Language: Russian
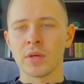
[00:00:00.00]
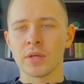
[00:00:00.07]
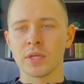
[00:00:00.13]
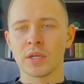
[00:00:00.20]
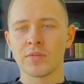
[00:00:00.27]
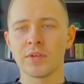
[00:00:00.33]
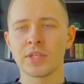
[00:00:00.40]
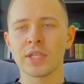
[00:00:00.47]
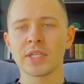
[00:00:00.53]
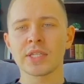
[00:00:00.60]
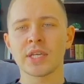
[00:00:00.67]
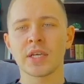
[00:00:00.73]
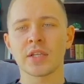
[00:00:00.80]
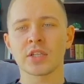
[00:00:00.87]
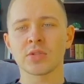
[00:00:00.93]
Как видите,
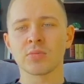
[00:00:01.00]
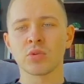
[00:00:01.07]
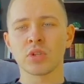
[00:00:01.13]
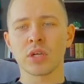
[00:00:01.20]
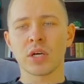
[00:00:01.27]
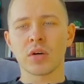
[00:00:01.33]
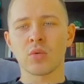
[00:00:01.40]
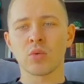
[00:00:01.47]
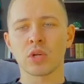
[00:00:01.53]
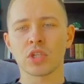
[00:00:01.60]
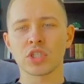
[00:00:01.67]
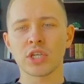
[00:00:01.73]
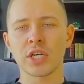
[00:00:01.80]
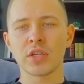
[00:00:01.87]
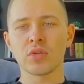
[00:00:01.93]
если я нажму на
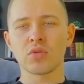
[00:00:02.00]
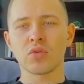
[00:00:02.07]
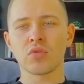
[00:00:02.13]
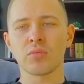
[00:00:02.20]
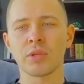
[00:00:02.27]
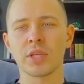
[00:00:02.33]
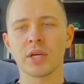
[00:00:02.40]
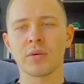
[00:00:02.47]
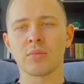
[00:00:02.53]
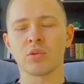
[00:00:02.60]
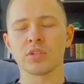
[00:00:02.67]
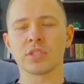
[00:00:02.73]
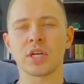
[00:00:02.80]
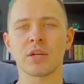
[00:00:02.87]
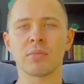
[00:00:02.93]
урожай, то у меня мой
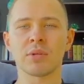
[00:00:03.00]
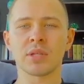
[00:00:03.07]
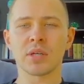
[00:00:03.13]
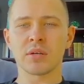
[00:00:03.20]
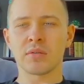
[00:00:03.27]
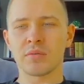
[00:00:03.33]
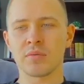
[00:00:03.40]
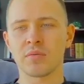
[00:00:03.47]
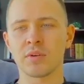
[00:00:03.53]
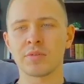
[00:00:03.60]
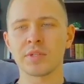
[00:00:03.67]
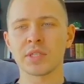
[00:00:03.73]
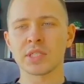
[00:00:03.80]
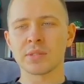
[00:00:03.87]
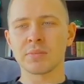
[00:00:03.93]
заработок
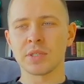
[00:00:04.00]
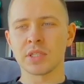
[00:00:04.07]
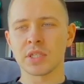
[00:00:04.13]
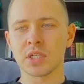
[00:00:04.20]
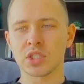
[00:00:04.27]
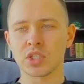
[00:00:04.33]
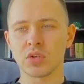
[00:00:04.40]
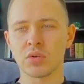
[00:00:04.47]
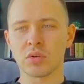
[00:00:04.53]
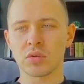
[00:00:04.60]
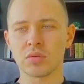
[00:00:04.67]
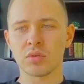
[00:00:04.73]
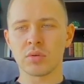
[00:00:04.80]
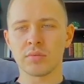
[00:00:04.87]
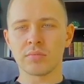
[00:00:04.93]
выведется мне на кошелек,
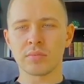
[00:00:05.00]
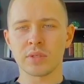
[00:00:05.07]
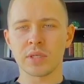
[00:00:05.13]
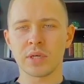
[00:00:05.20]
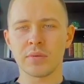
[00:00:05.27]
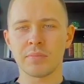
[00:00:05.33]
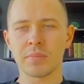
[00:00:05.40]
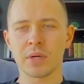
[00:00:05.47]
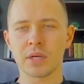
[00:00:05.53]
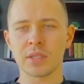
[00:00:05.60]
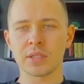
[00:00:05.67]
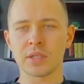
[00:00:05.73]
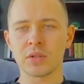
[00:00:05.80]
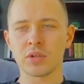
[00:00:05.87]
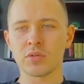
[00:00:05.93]
но я пока
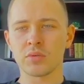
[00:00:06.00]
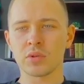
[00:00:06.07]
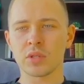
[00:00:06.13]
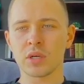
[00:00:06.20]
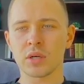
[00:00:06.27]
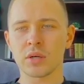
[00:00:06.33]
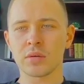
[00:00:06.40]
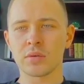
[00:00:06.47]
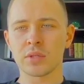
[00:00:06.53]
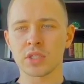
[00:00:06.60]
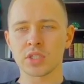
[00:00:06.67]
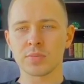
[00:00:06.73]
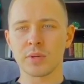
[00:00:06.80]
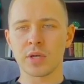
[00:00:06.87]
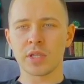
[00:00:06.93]
делаю его так.
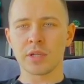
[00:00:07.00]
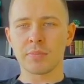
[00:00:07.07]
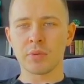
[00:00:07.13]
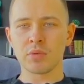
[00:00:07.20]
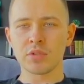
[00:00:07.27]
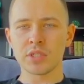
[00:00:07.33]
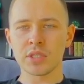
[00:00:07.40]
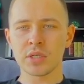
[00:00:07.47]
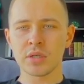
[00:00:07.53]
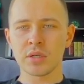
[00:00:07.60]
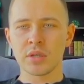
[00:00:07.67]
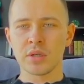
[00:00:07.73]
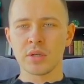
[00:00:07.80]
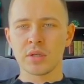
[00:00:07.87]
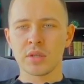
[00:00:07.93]
Нажимаю на плюсик,
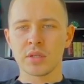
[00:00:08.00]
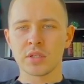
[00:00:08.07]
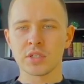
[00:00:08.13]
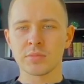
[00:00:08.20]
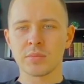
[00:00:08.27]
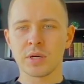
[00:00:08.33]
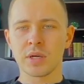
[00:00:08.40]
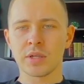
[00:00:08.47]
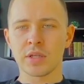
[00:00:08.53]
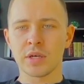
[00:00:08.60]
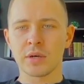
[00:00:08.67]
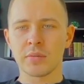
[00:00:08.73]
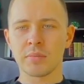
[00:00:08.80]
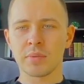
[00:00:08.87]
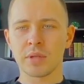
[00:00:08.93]
нажимаю
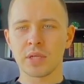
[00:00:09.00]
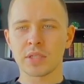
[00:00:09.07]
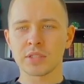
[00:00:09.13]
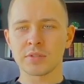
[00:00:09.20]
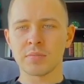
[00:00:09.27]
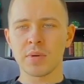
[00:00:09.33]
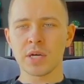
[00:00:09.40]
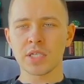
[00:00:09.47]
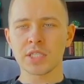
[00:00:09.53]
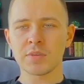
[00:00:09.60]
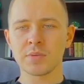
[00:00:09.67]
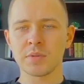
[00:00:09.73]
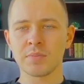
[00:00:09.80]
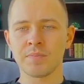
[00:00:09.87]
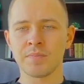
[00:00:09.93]
на баланс
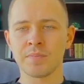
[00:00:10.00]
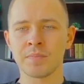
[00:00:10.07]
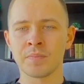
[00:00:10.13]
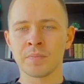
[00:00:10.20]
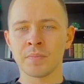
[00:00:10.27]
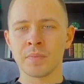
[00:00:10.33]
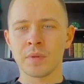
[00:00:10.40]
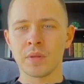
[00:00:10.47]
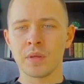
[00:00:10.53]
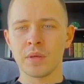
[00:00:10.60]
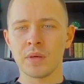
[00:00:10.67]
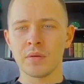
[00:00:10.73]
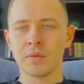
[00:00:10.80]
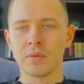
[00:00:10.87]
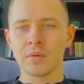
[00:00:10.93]
максимум
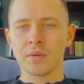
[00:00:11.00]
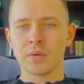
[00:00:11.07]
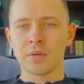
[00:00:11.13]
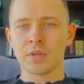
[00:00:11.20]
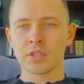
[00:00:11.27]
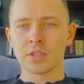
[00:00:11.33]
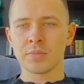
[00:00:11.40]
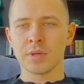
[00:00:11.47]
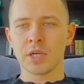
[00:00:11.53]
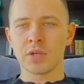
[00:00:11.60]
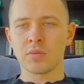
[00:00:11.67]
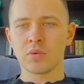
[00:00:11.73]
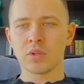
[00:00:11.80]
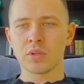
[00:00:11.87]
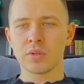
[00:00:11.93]
и нажимаю
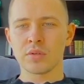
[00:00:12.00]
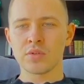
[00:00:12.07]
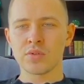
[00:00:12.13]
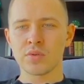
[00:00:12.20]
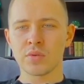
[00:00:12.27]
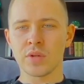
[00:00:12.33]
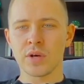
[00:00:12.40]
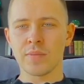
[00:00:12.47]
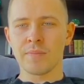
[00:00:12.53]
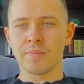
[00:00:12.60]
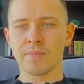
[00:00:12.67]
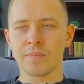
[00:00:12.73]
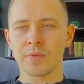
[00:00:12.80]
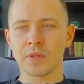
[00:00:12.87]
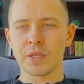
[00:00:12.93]
вот сюда,
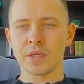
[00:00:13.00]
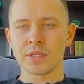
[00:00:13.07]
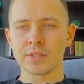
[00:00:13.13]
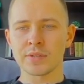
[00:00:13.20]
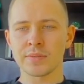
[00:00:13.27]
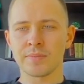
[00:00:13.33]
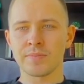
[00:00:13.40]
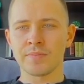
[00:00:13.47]
есть.